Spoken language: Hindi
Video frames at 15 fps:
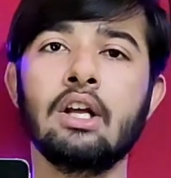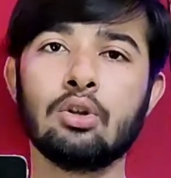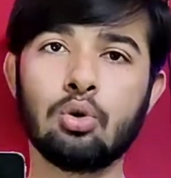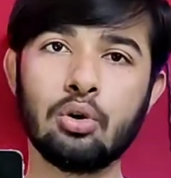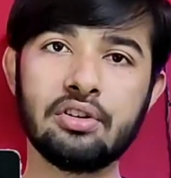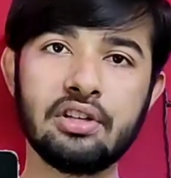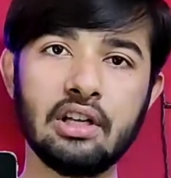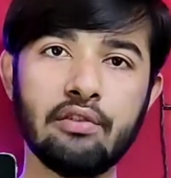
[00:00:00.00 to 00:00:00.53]

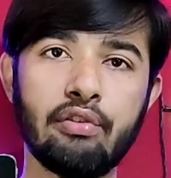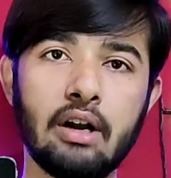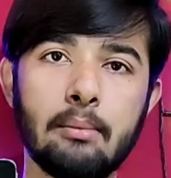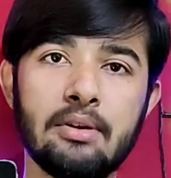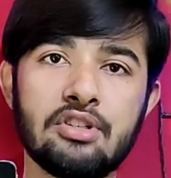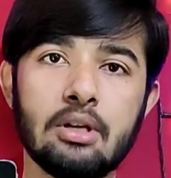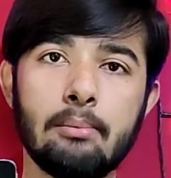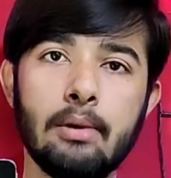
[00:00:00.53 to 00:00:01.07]
थोड़ी सी
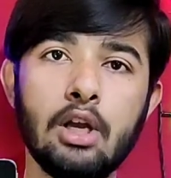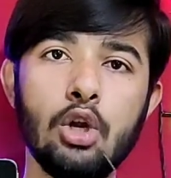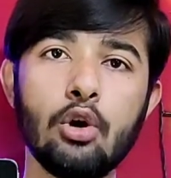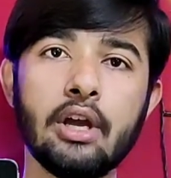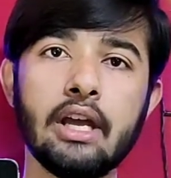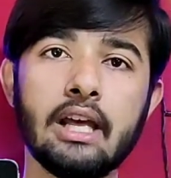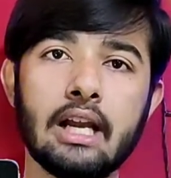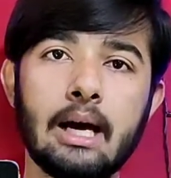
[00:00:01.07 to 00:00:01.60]
इन्फॉर्मेशन मिली
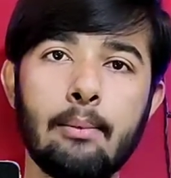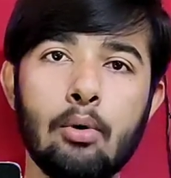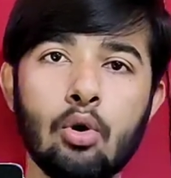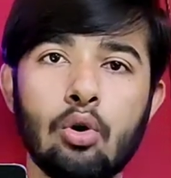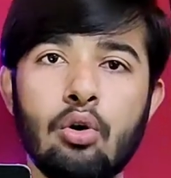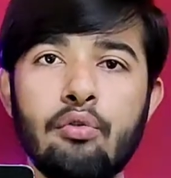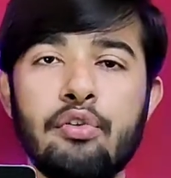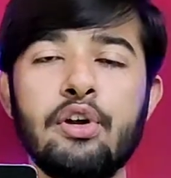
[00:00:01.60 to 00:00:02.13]
होगी अगर आप लोगों
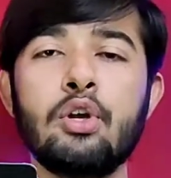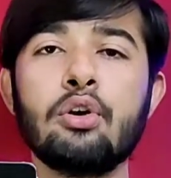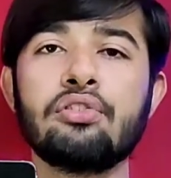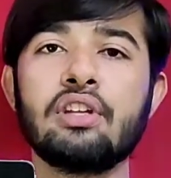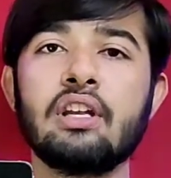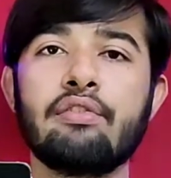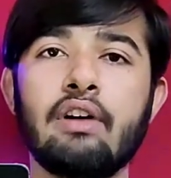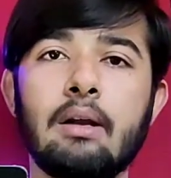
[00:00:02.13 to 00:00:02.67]
को वीडियो
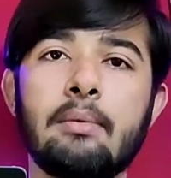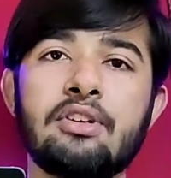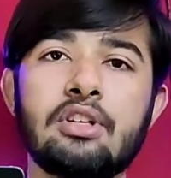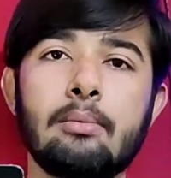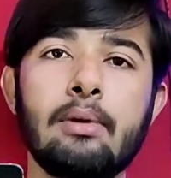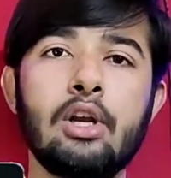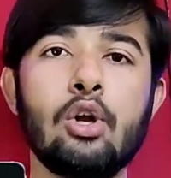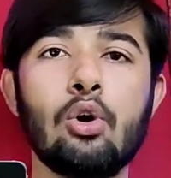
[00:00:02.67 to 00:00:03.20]
से
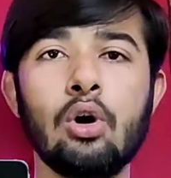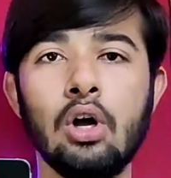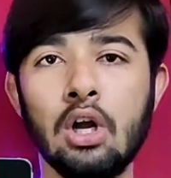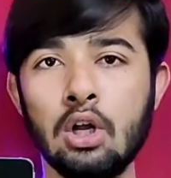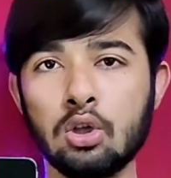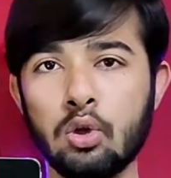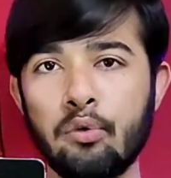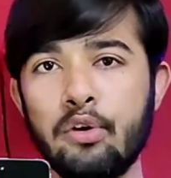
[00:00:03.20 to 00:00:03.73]
इन्फॉर्मेशन मिली हो
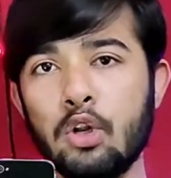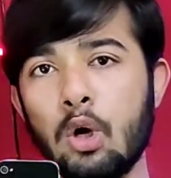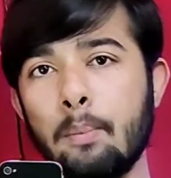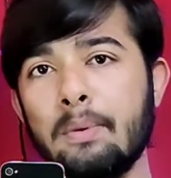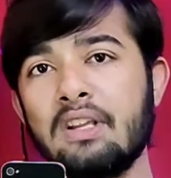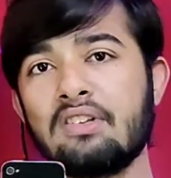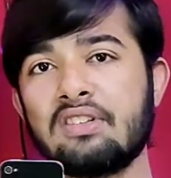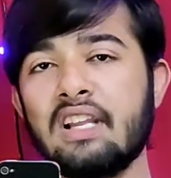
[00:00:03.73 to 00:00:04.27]
तो वीडियो को
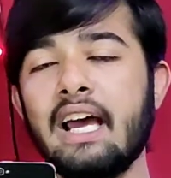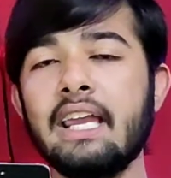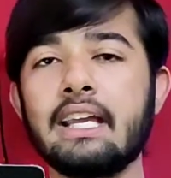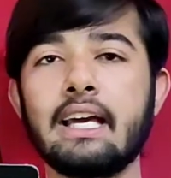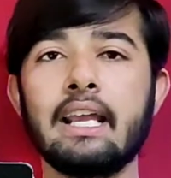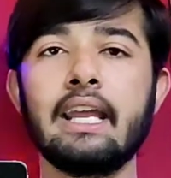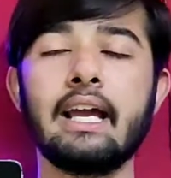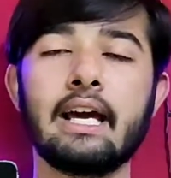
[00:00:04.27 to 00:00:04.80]
प्लीज़ लाइक
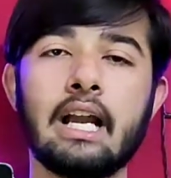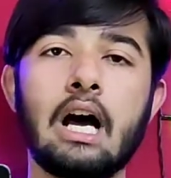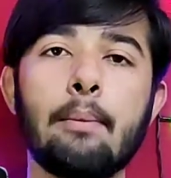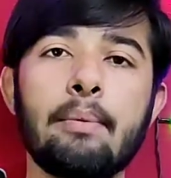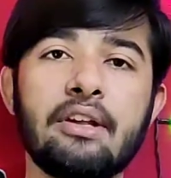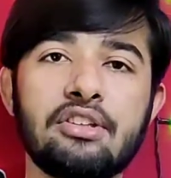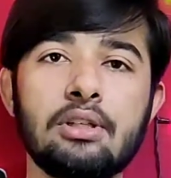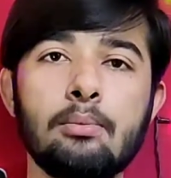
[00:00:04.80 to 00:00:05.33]
करें अगर आप
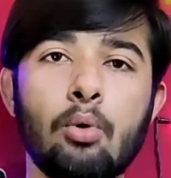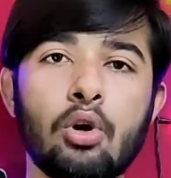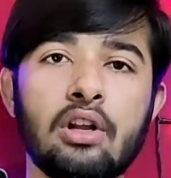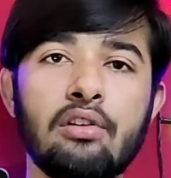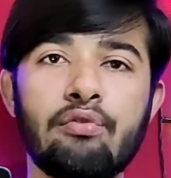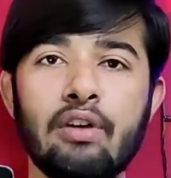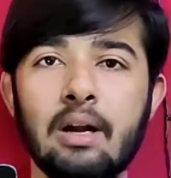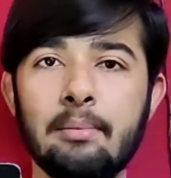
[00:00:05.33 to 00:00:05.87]
ऐसी मोर
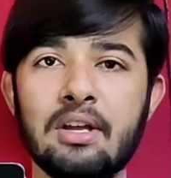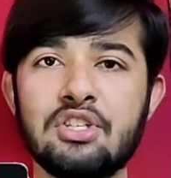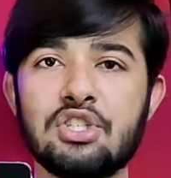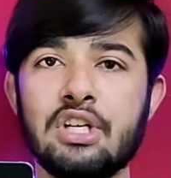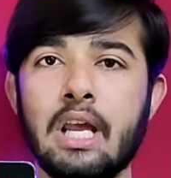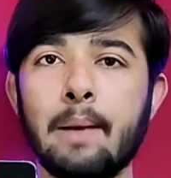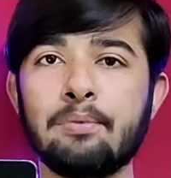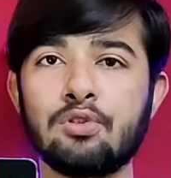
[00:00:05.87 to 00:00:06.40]
इन्फॉर्मेशन
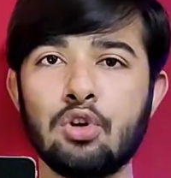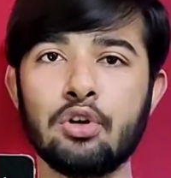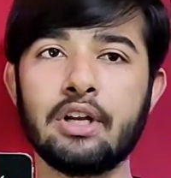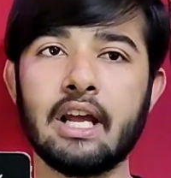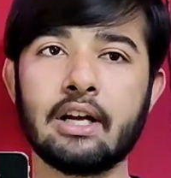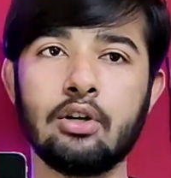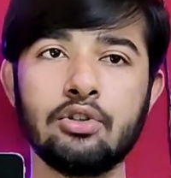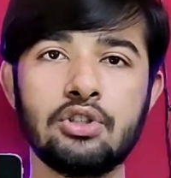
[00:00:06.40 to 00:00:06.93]
एप्स और
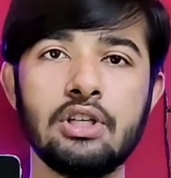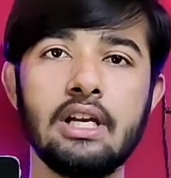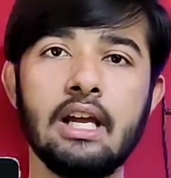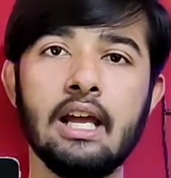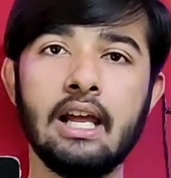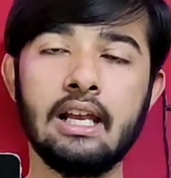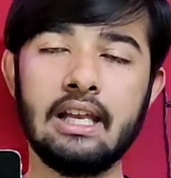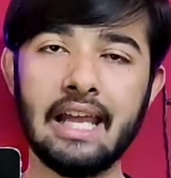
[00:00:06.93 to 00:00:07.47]
टेक्नोलॉजी
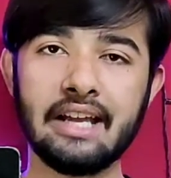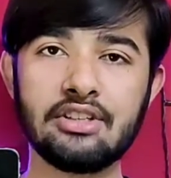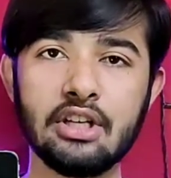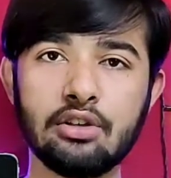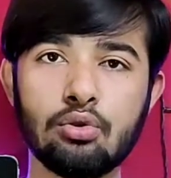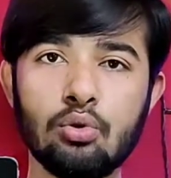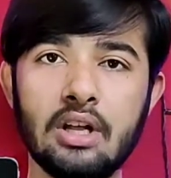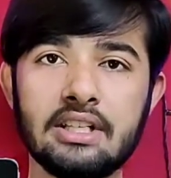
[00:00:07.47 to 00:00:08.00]
लेक्चर
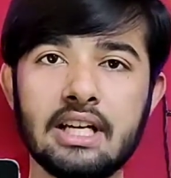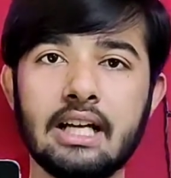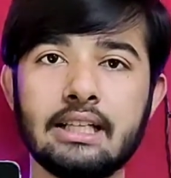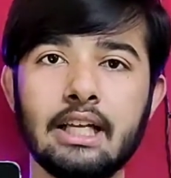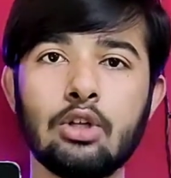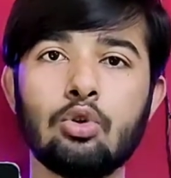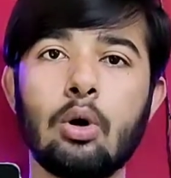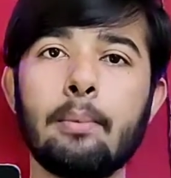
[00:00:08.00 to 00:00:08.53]
सुनना चाहते
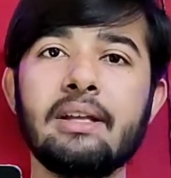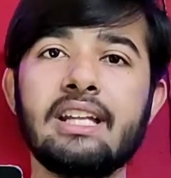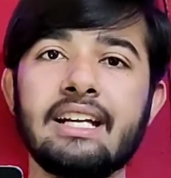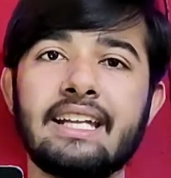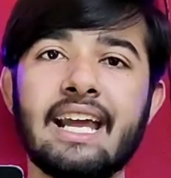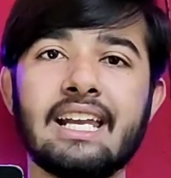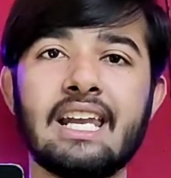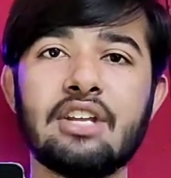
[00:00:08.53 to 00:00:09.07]
हैं तो अभी द
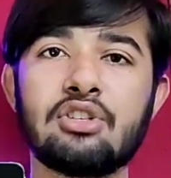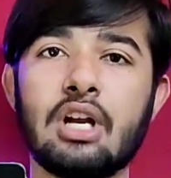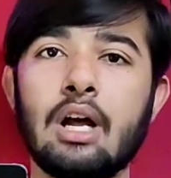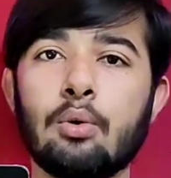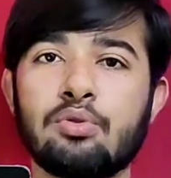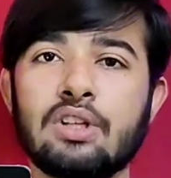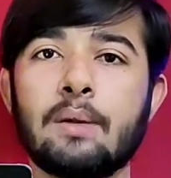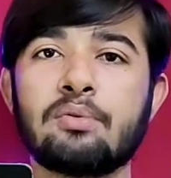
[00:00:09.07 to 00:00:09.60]
टेक लेक्चर
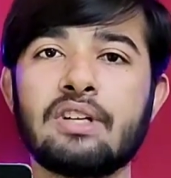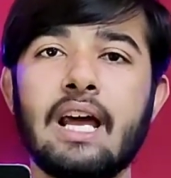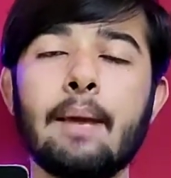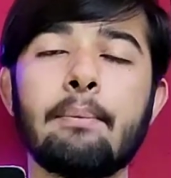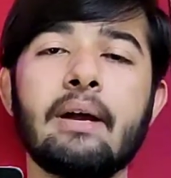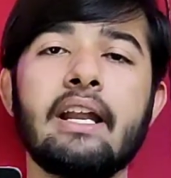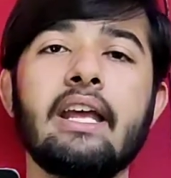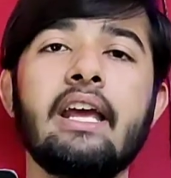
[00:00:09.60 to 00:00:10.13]
आप सब्सक्राइब
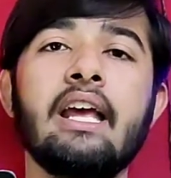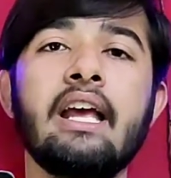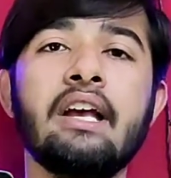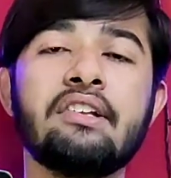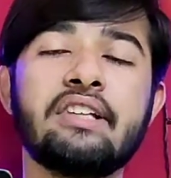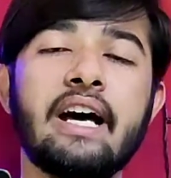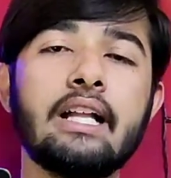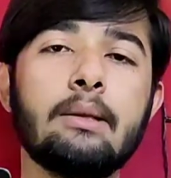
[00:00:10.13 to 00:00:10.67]
करें
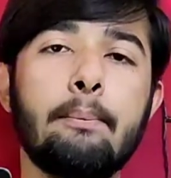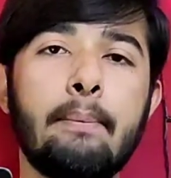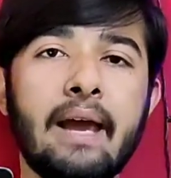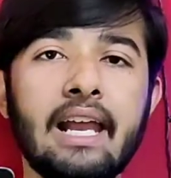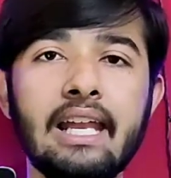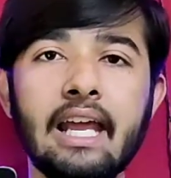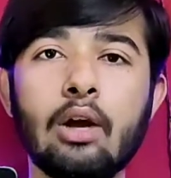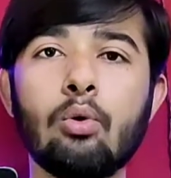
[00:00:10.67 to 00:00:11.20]
साथ
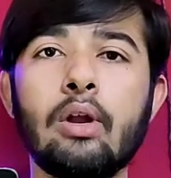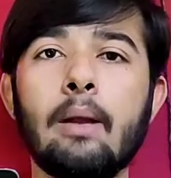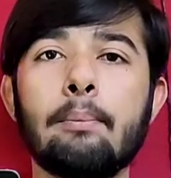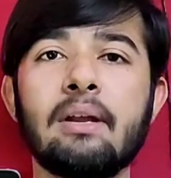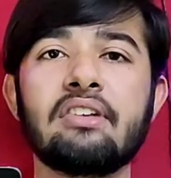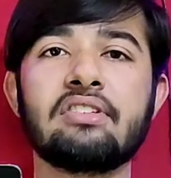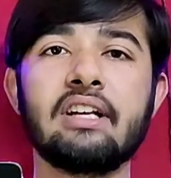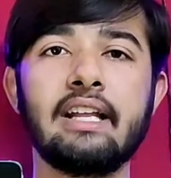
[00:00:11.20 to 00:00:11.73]
बेल आइकन
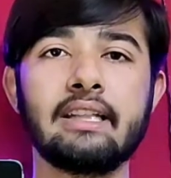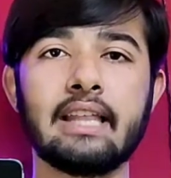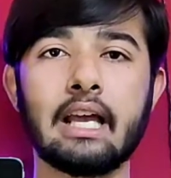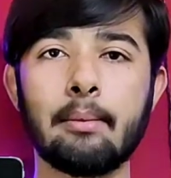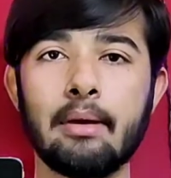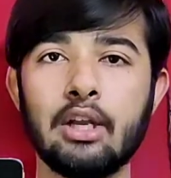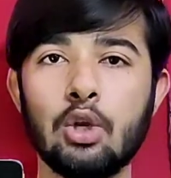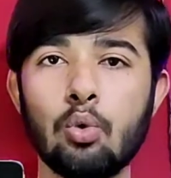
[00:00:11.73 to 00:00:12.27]
प्रेस करें ताकि
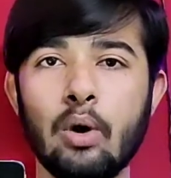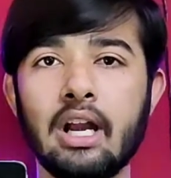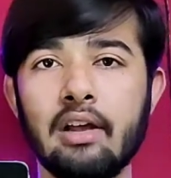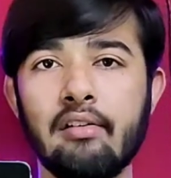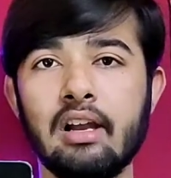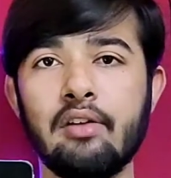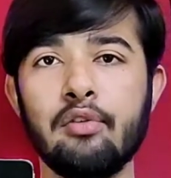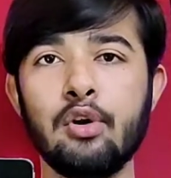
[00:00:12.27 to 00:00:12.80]
मैं न्यू आने
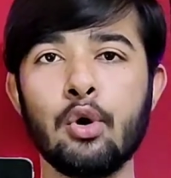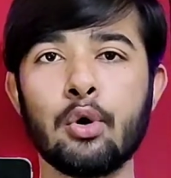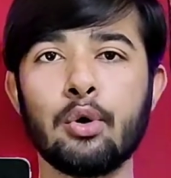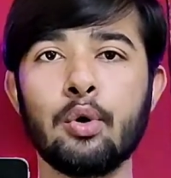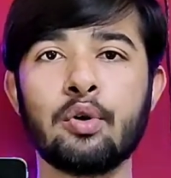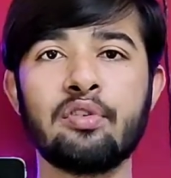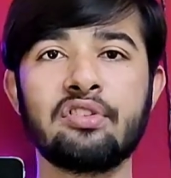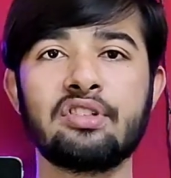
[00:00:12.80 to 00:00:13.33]
वाली वीडियो की
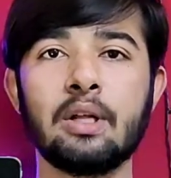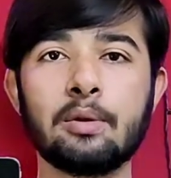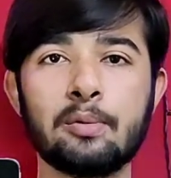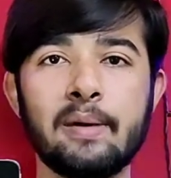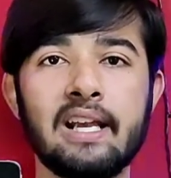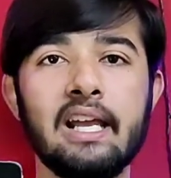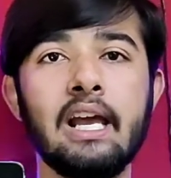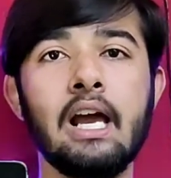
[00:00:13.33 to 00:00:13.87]
नोटिफिकेशन सबसे
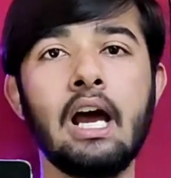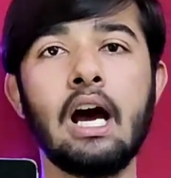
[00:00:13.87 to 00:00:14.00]
पहले